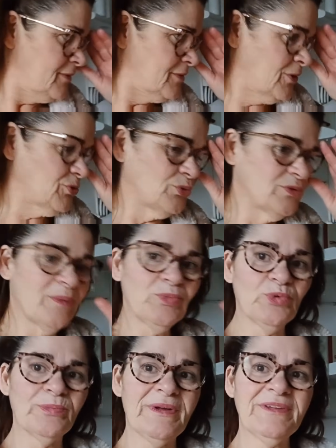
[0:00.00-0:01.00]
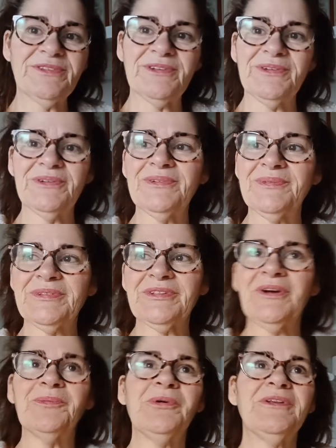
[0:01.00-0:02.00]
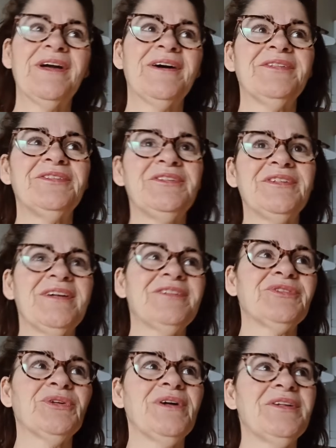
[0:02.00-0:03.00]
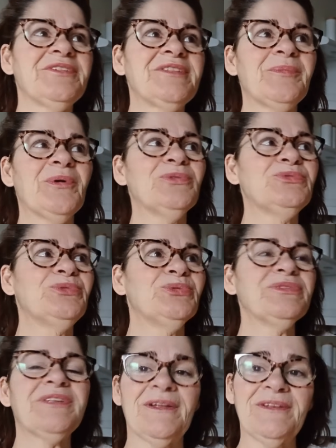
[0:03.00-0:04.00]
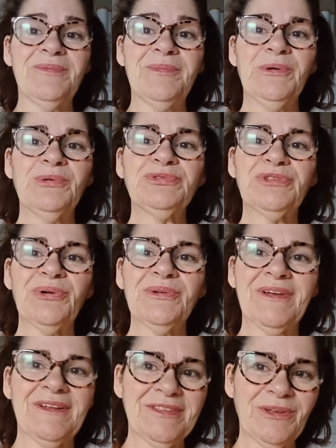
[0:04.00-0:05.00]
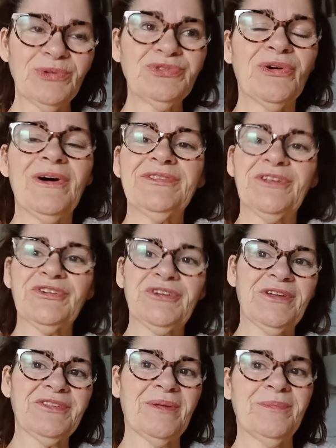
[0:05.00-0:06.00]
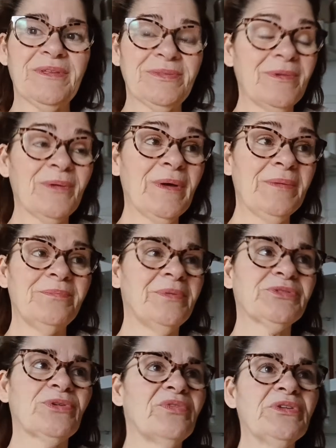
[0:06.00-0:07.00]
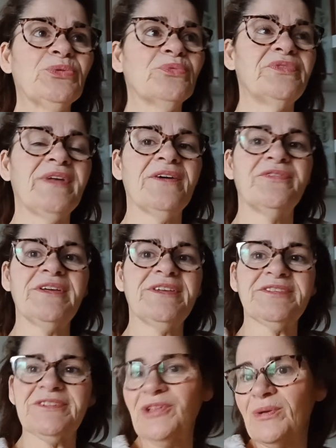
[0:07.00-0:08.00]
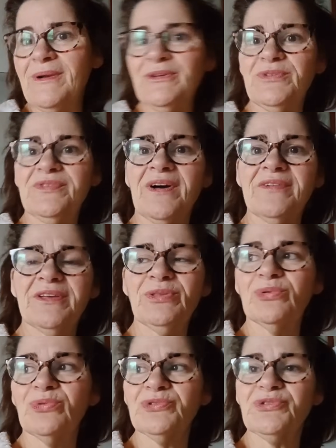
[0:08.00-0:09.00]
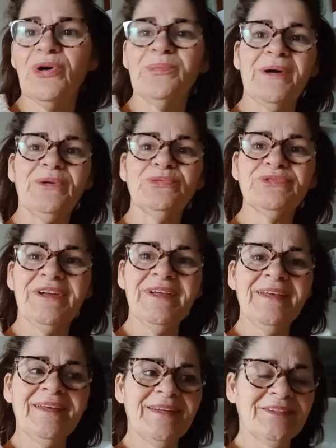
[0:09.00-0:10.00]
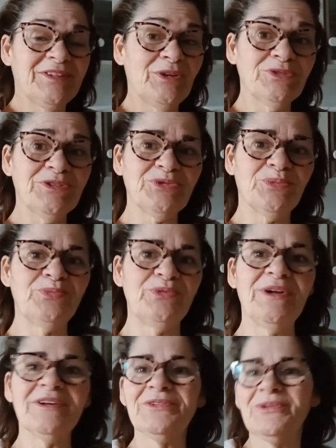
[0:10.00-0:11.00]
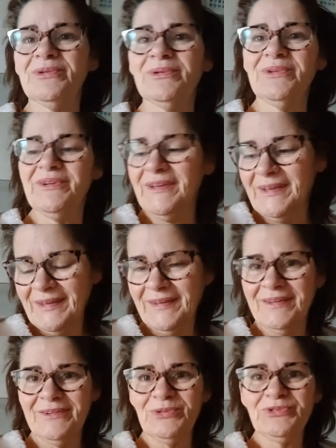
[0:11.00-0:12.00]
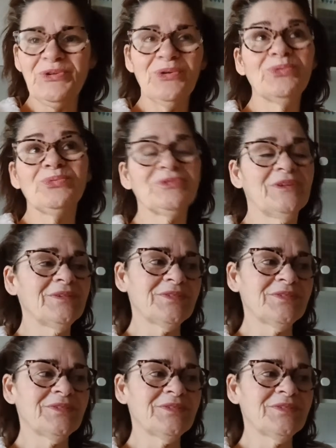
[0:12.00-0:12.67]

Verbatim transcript: Quand on aime nos bêtes, euh, comme Olga disait, elle, s'était pas rendue compte qu'elle l'aimait autant, qu'elle était autant attachée à sa bête. Mais ouais, parce qu'en fait on vit avec et c'est normal de vivre avec, donc on s'en rend pas compte. C'est quand ils sont plus là que qu'on s'en rend compte. Hein.